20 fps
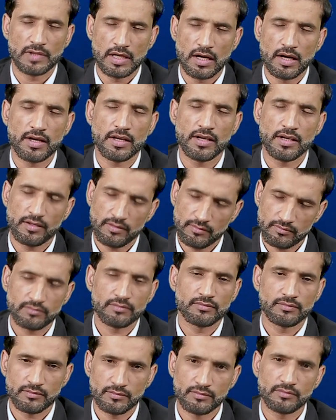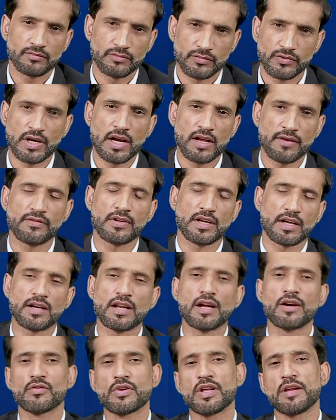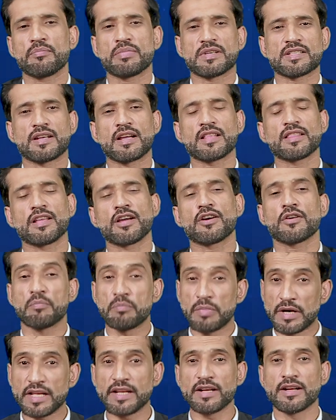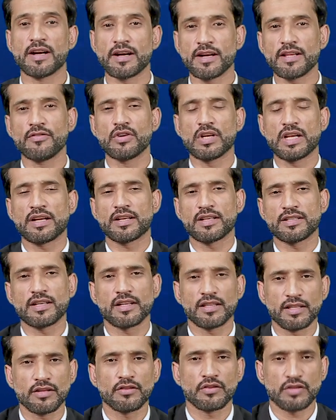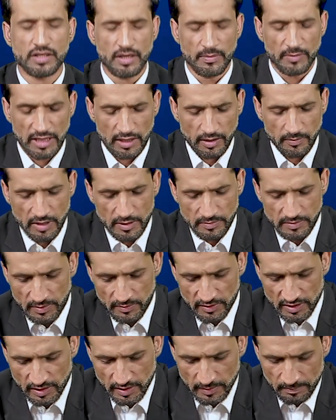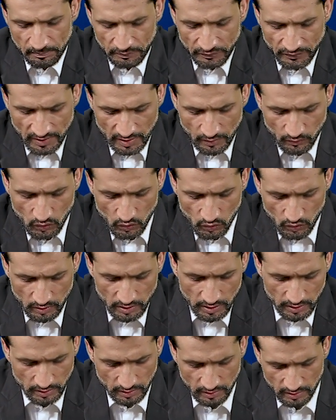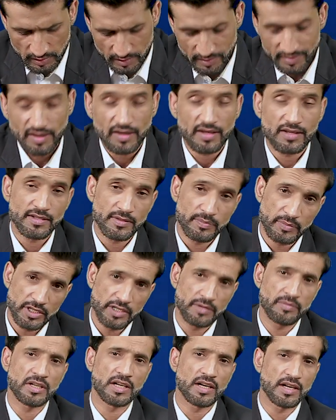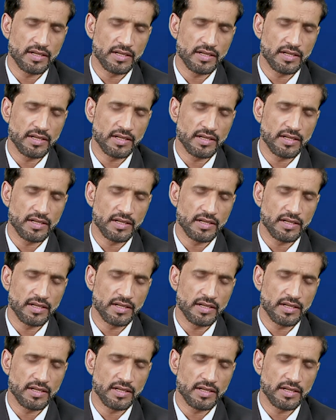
गाड़ी ड्राइव करना उन्हें पसंद है और बड़ी गाड़ी वो लेके जाती है तो इसका मतलब आप समझ रहे हैं वो आ, किस तरह स्पीड में